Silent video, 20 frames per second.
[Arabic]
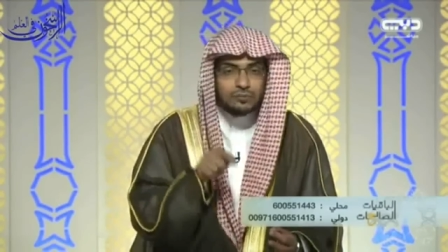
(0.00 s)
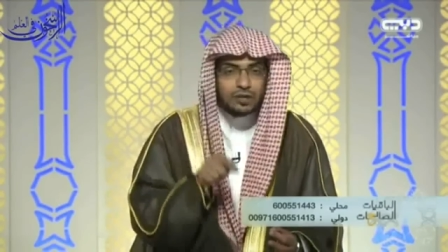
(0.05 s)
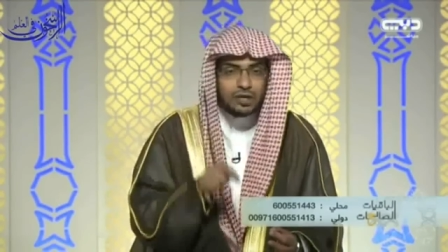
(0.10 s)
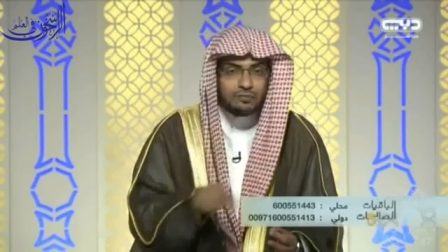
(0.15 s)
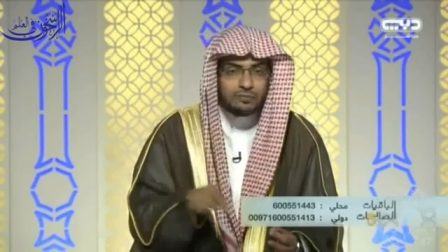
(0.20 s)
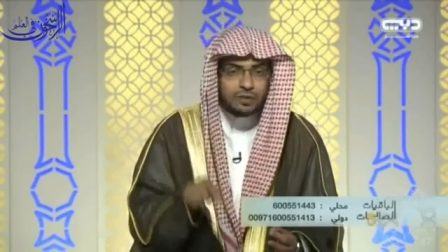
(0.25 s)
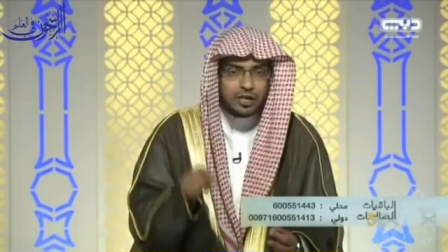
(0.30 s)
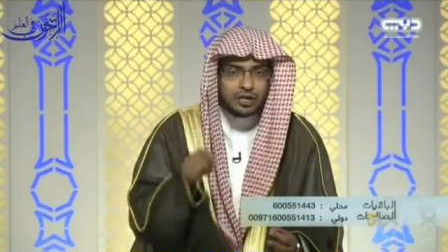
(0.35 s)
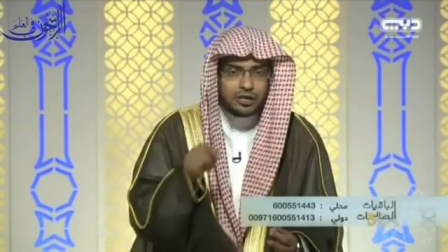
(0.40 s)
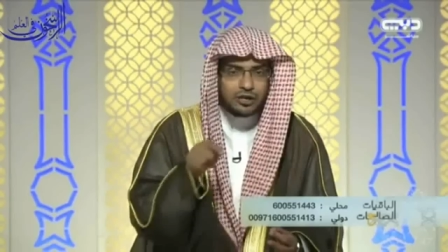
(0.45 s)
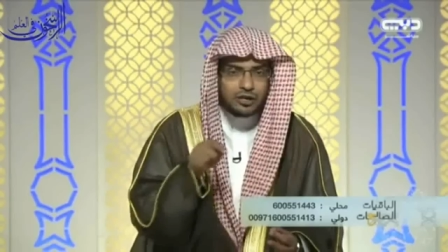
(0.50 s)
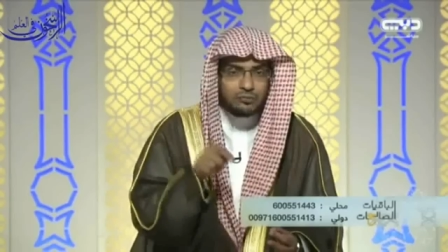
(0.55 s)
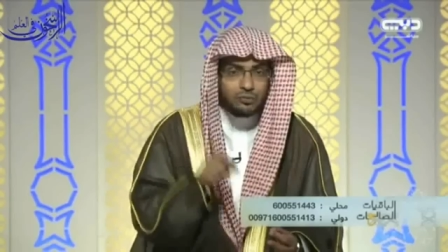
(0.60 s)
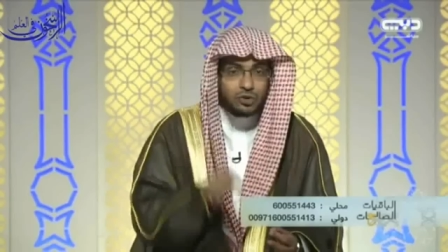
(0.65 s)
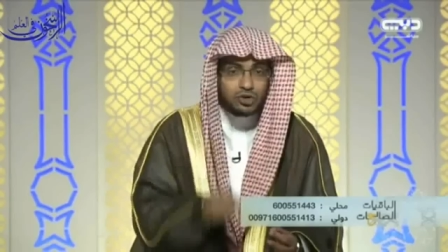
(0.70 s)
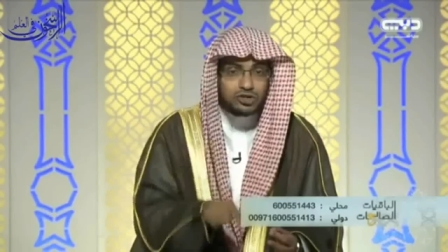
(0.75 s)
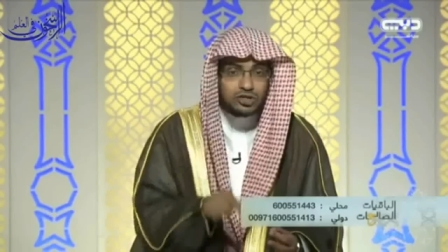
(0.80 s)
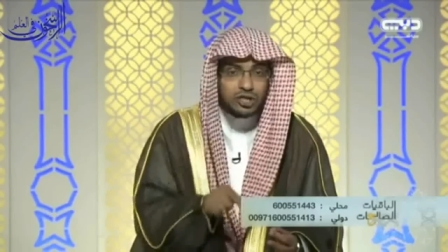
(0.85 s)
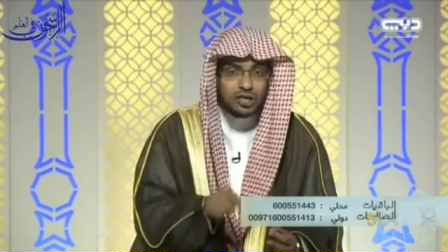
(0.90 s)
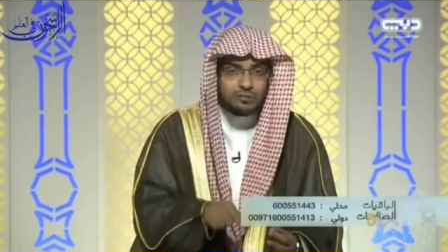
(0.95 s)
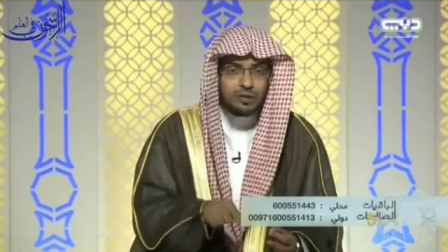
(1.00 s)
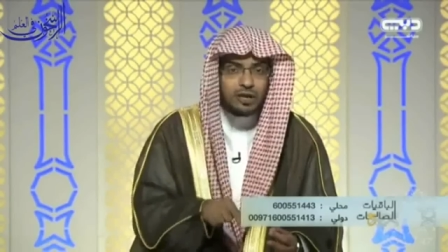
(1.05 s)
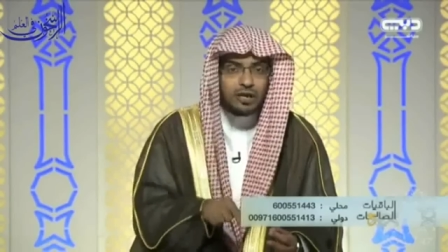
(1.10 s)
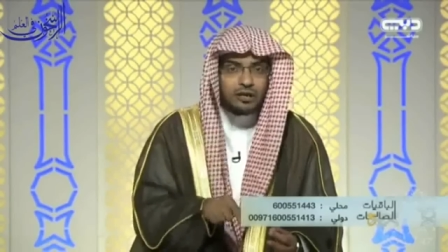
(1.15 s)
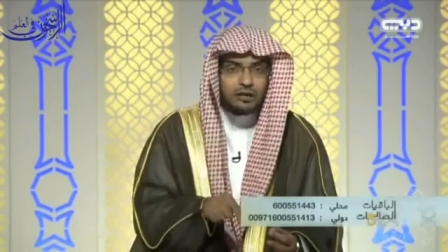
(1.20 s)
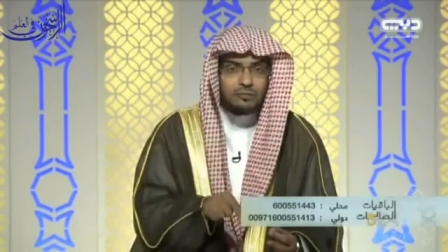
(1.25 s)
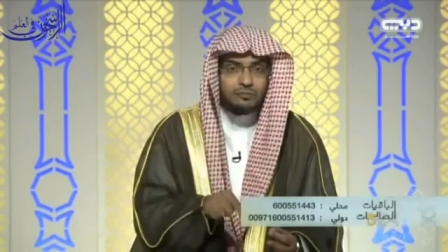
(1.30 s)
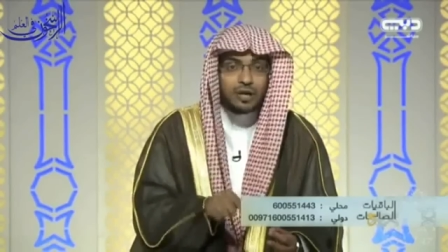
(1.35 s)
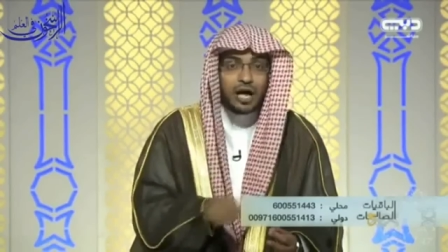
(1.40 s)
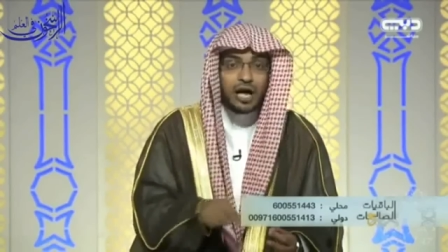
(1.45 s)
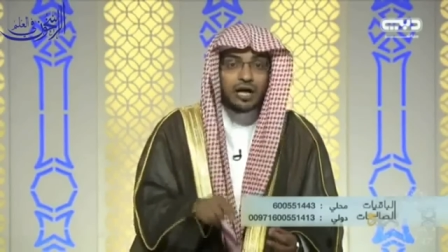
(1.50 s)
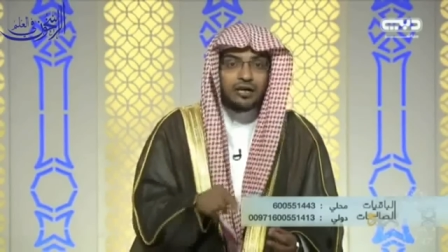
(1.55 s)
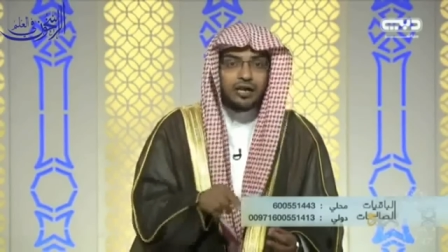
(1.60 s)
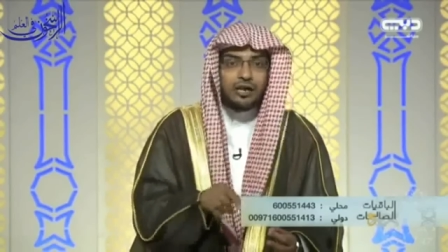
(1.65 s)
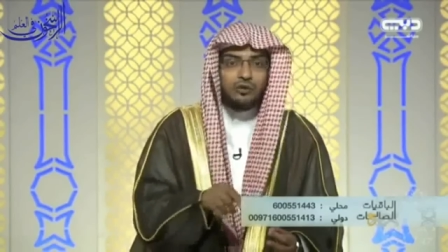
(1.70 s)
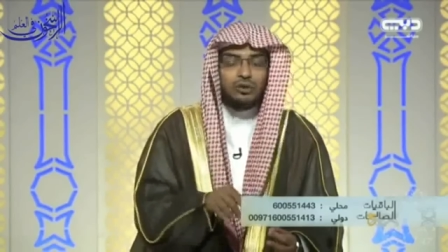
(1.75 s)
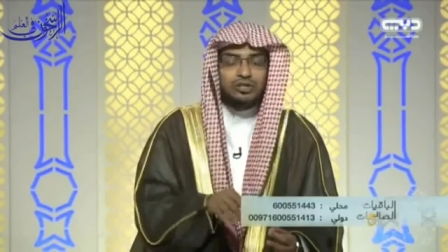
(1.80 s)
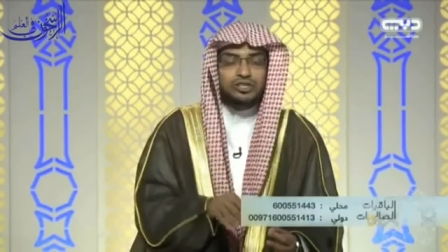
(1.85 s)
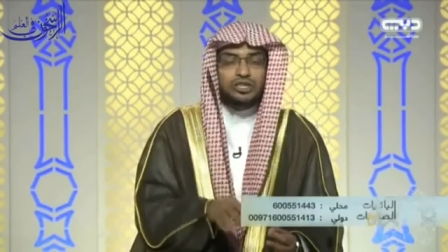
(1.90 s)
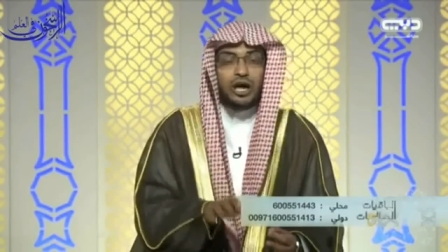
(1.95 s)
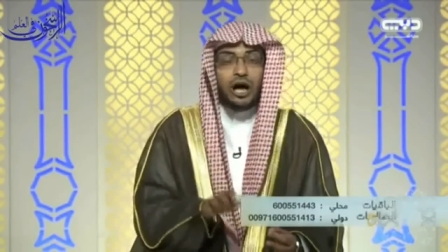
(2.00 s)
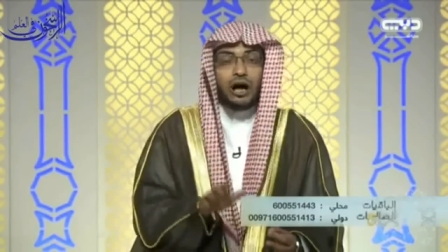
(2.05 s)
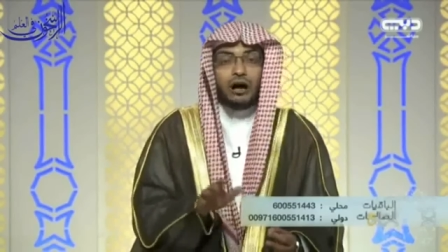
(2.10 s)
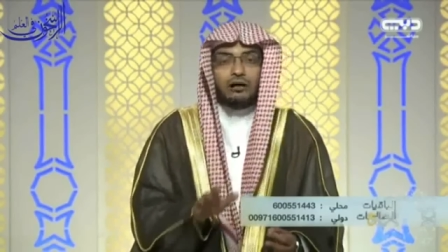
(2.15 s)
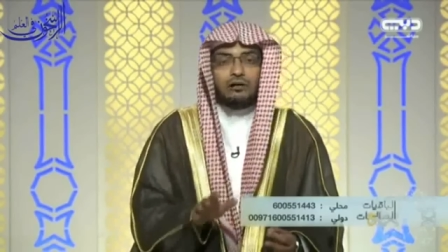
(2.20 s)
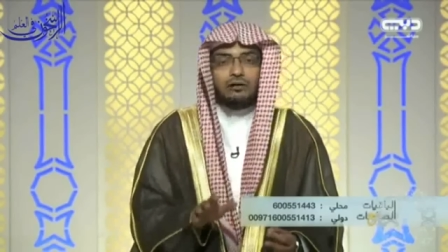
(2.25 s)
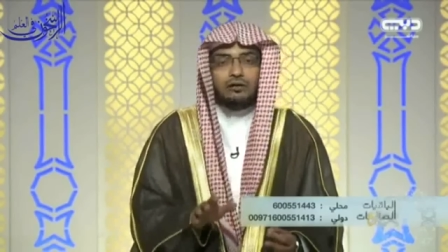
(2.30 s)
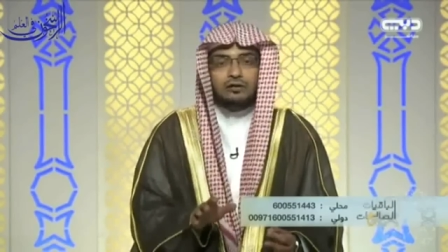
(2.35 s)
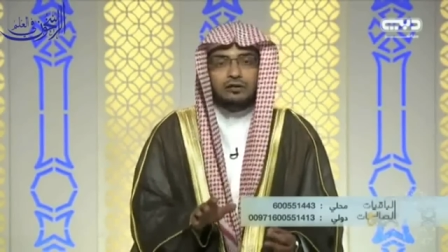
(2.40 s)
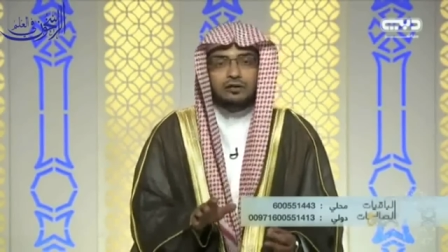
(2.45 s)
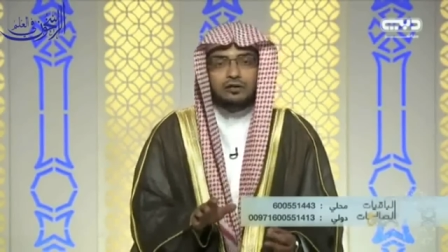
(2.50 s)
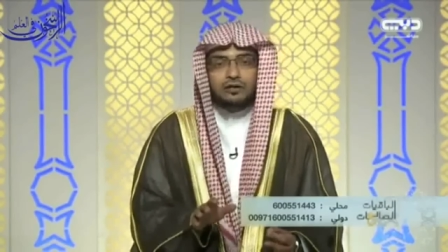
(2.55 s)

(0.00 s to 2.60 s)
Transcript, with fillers: امرئ مسلم بغير وجه حق